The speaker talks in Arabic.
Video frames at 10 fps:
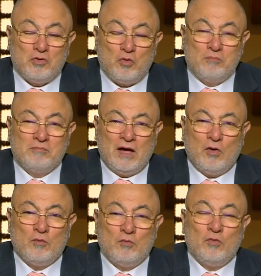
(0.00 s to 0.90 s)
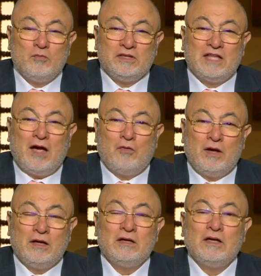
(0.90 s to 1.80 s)
امه هموم
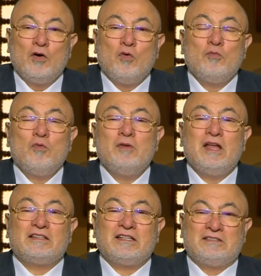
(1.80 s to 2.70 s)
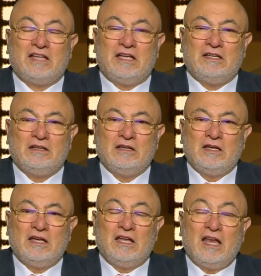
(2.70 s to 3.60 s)
الدعوه هموم لا تنتهي
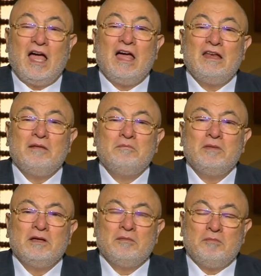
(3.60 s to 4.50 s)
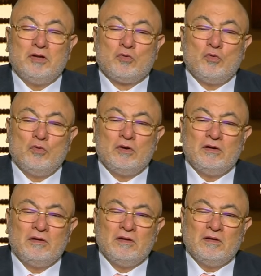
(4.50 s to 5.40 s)
العالم
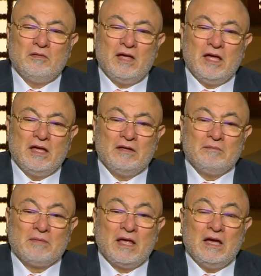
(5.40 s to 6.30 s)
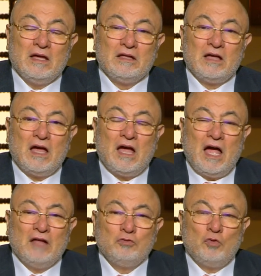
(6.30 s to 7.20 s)
بيكون آه، آه،
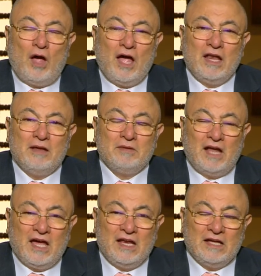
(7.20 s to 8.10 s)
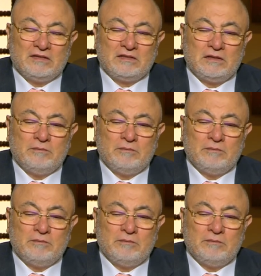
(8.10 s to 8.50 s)
عنده حاله من حالات